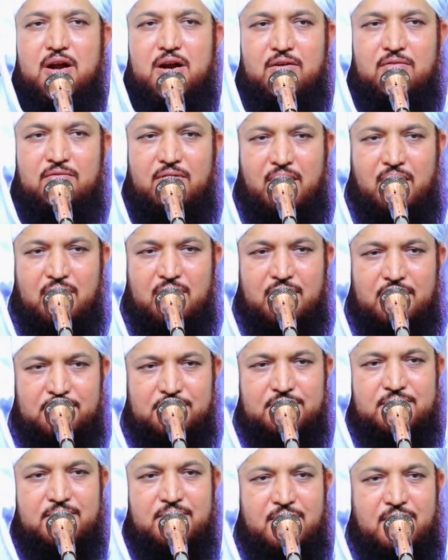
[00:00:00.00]

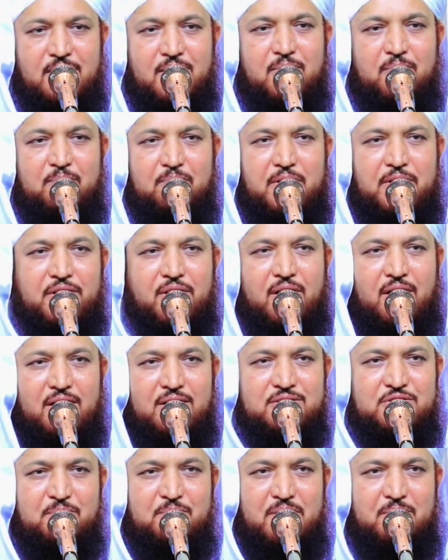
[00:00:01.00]
कड़वाहट
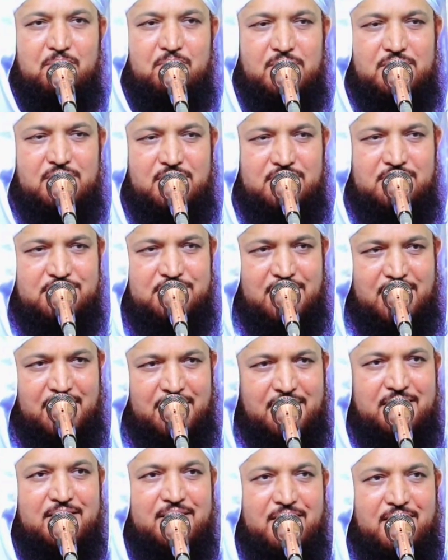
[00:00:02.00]
मिठास में बदल
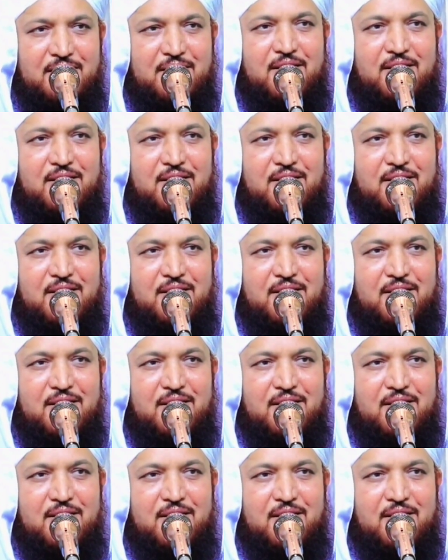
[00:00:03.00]
जाए